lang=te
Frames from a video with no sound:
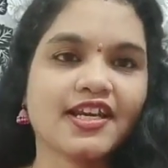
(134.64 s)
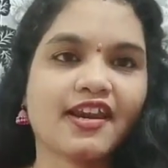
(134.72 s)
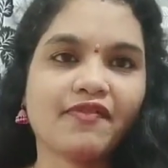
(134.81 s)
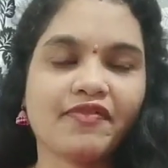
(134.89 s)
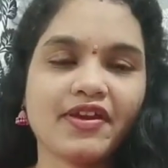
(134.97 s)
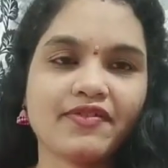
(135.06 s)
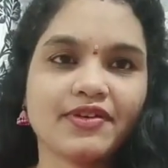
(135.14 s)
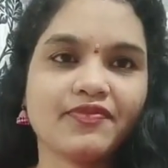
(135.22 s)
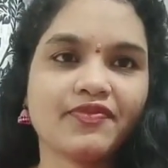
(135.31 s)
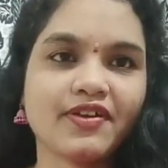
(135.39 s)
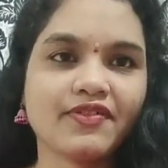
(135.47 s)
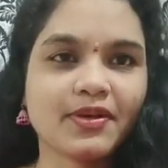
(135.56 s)
నా ఫేవరెట్
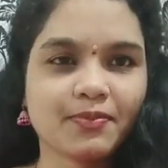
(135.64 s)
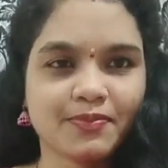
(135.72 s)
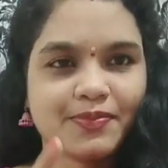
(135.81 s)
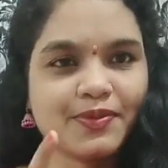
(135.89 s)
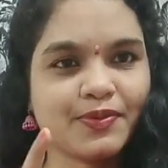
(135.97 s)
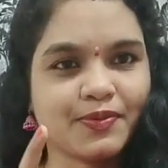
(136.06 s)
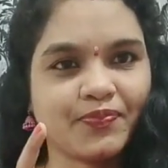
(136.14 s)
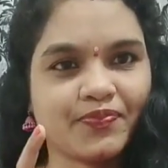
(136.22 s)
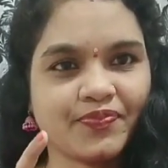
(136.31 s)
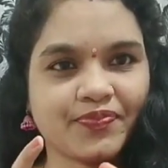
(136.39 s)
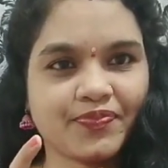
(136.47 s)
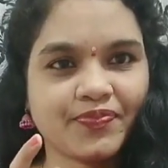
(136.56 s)
ఫేవరెట్ బ్లూ
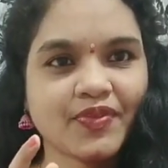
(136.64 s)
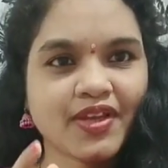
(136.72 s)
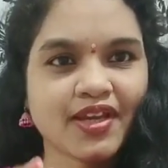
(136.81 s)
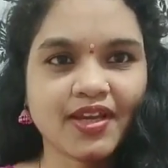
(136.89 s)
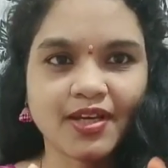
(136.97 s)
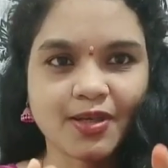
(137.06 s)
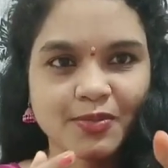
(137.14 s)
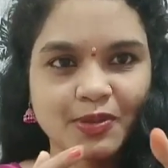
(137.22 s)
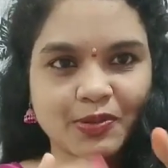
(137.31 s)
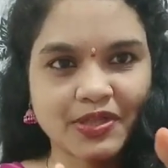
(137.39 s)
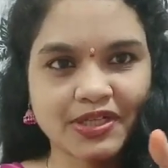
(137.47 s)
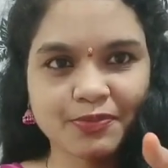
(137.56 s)
నా బ్లూ
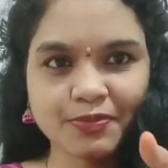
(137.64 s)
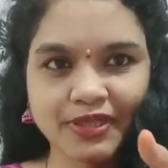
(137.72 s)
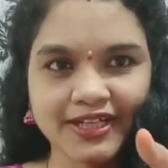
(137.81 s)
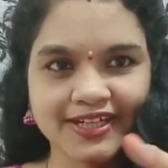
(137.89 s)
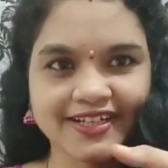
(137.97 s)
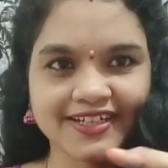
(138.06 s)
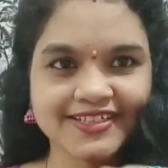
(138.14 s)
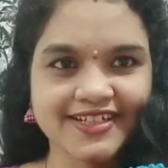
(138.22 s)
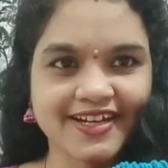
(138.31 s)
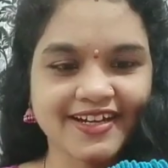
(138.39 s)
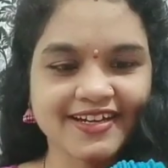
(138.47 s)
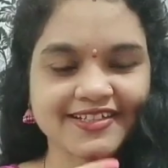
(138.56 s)
అండ్ పింక్ అంటే
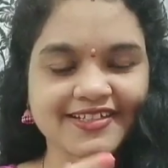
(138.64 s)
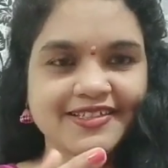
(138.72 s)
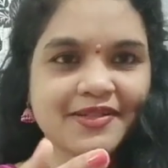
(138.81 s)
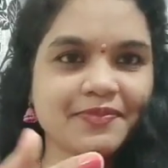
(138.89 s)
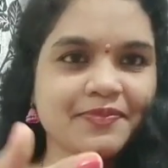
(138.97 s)
చాలా ఇష్టం